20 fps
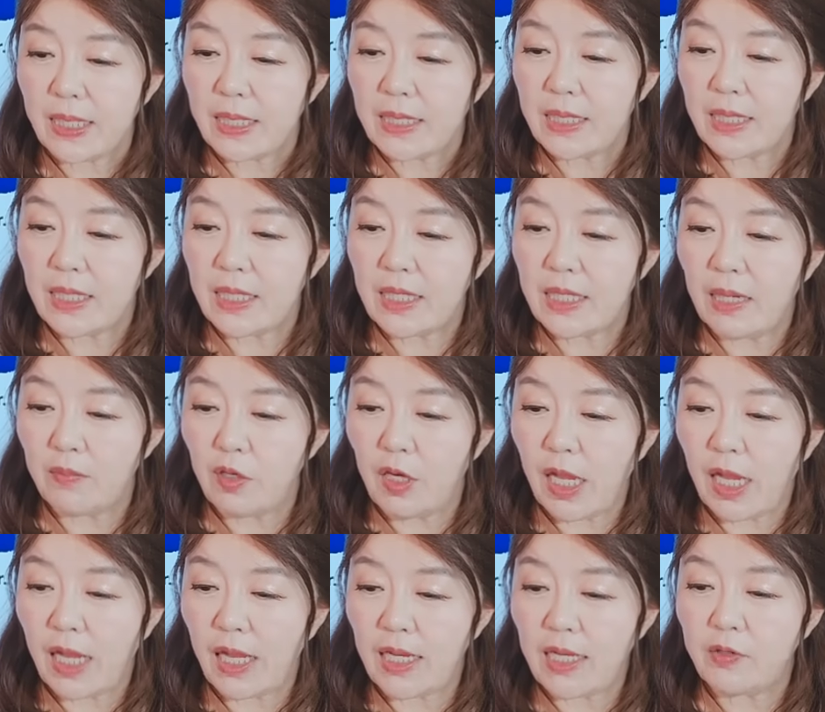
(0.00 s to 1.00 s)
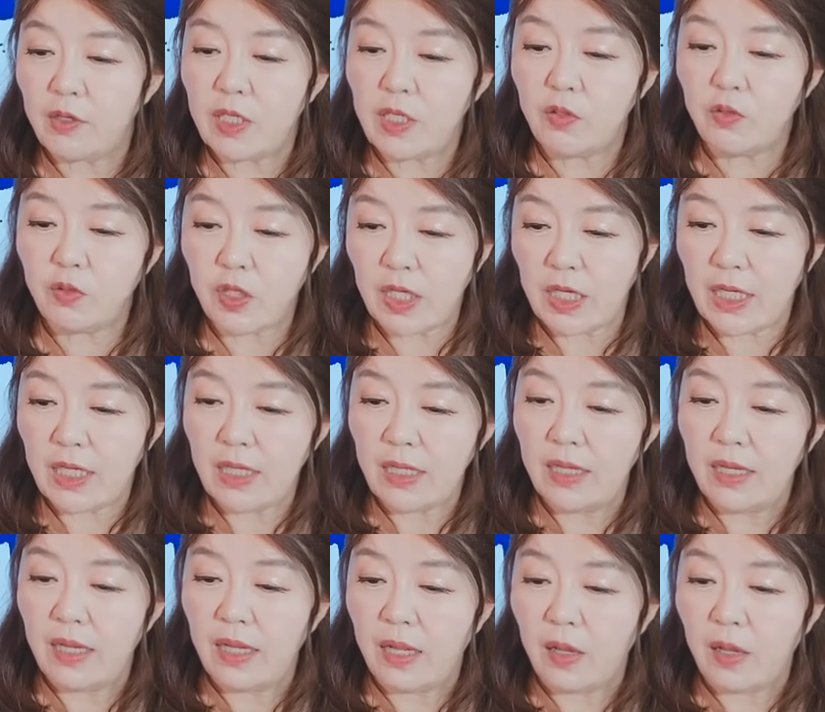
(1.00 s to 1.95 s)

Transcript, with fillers: 그렇기 때문에 1월 6일